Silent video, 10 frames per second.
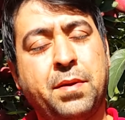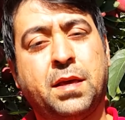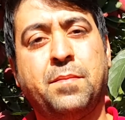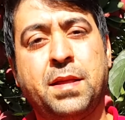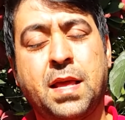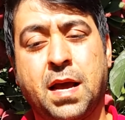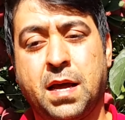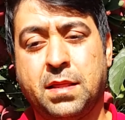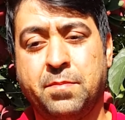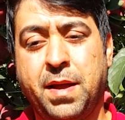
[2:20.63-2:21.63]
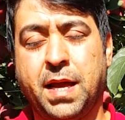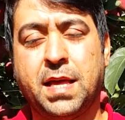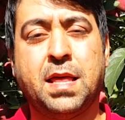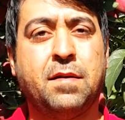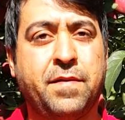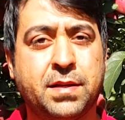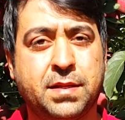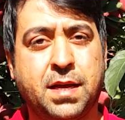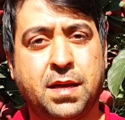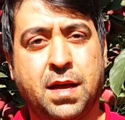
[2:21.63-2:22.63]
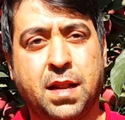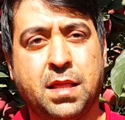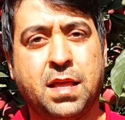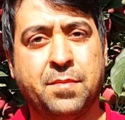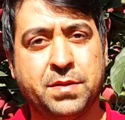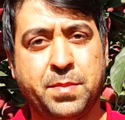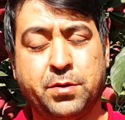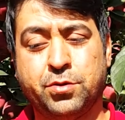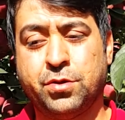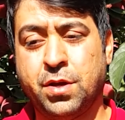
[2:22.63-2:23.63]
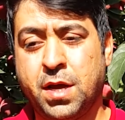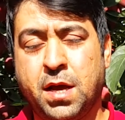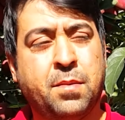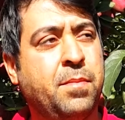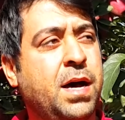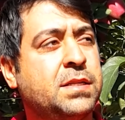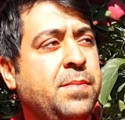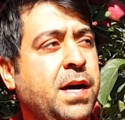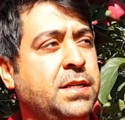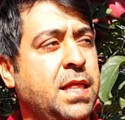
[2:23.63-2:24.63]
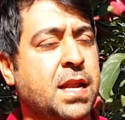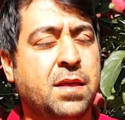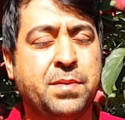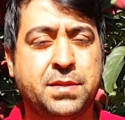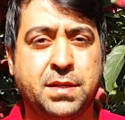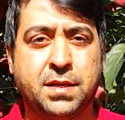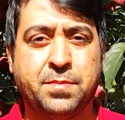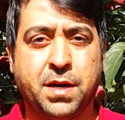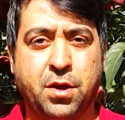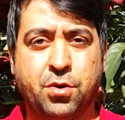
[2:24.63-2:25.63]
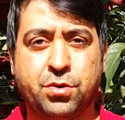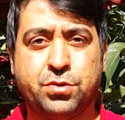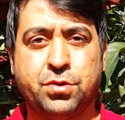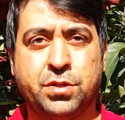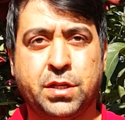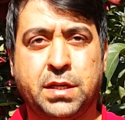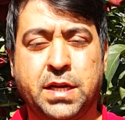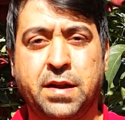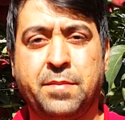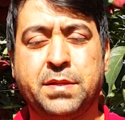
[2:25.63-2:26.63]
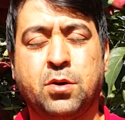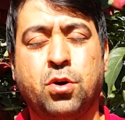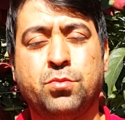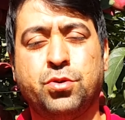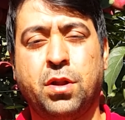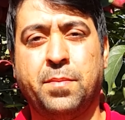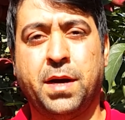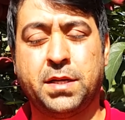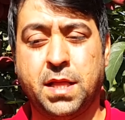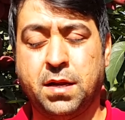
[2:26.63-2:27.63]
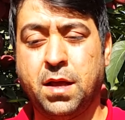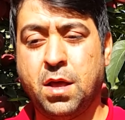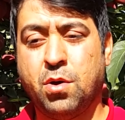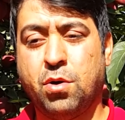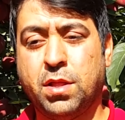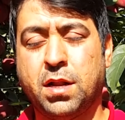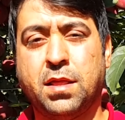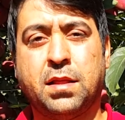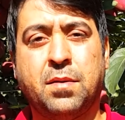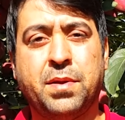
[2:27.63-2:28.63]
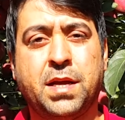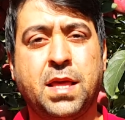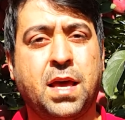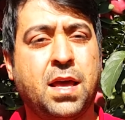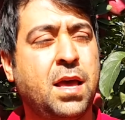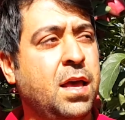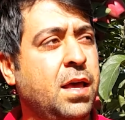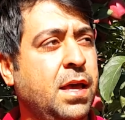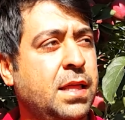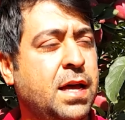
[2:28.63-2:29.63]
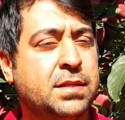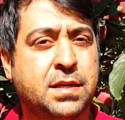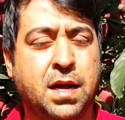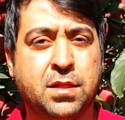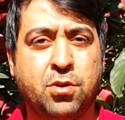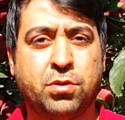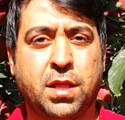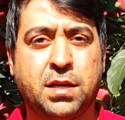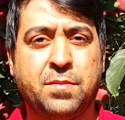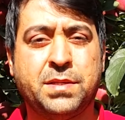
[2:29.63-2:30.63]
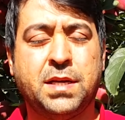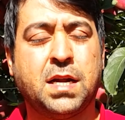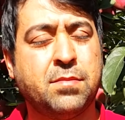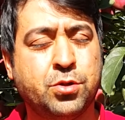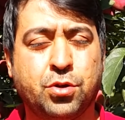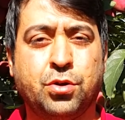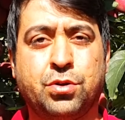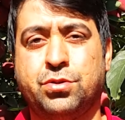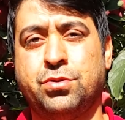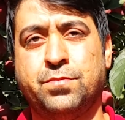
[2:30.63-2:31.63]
Tabii ki bin dekar belki de daha fazla alanlarımız mevcut. Bazı bahçelere de biz e, bakıyoruz. Evet. komşu olan bahçeler. Onların da tabii ki de yetersiz kaldığı noktalarda biz yardımcı oluyoruz.